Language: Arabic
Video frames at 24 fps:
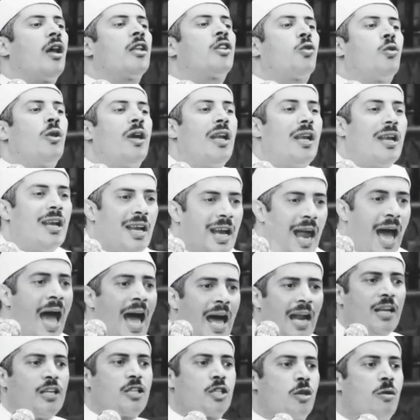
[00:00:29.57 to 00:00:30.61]
ويطوي
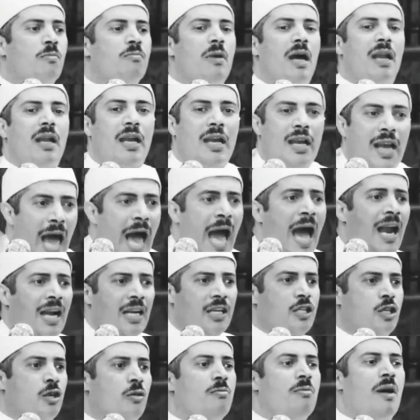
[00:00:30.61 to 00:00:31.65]
الهلال ثم
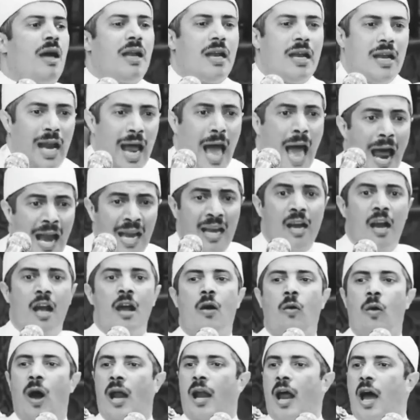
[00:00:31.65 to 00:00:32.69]
الهلال ثم
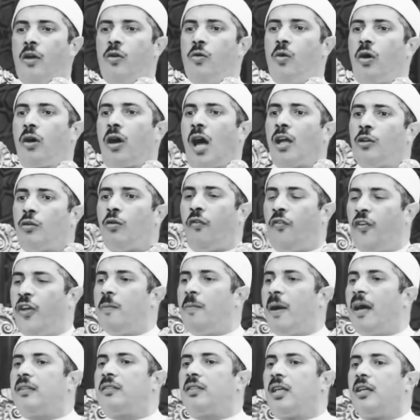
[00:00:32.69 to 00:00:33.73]
الهلال ولا
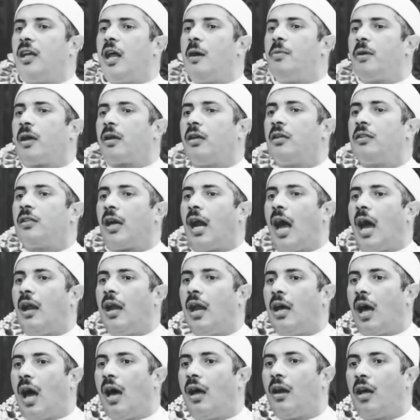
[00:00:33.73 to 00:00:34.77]
يوقد في بيت النبي
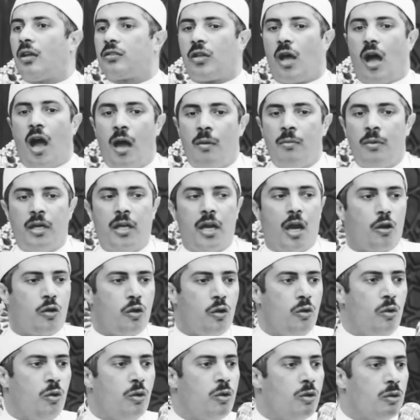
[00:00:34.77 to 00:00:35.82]
قدر على على
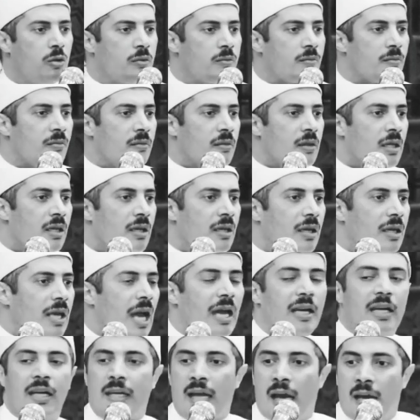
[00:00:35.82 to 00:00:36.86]
طعام يأكله
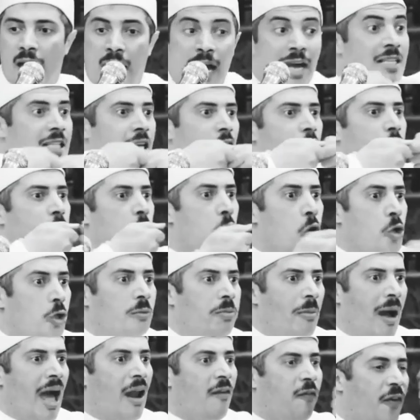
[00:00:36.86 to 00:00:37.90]
يعني كان هذا
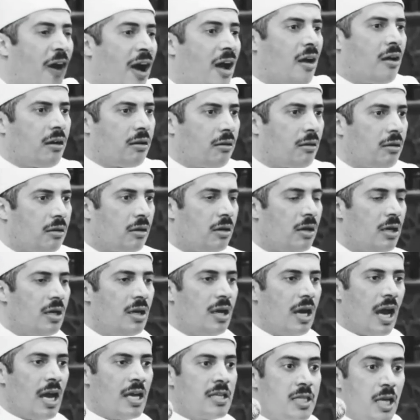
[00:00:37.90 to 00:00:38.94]
الجود مع الفقر
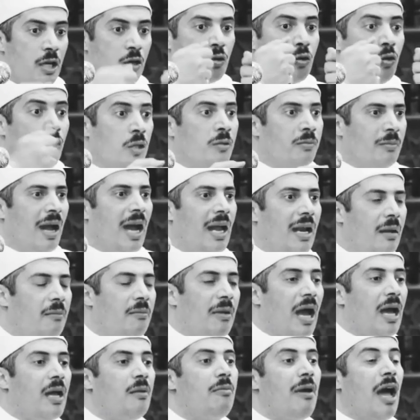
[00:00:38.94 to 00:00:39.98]
هذا الجود
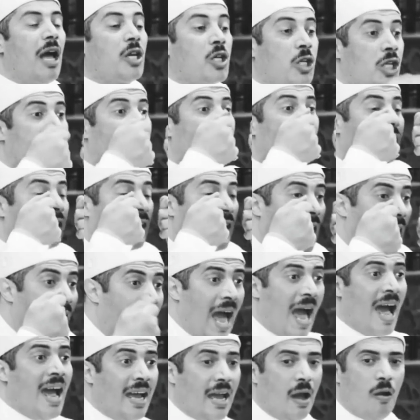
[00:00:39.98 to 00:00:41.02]
مع مع مع
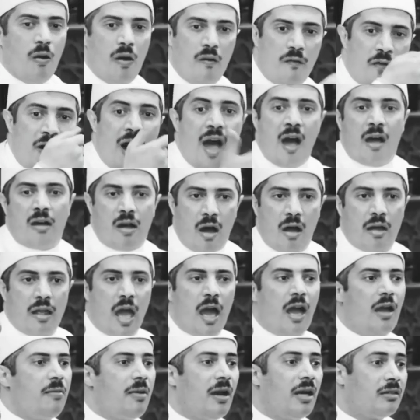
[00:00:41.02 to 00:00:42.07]
شدة الحاجة
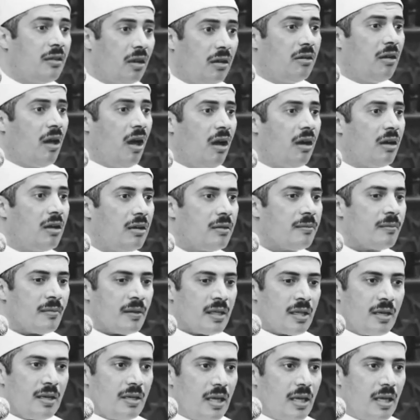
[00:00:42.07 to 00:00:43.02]
والفاقة يا عباد الله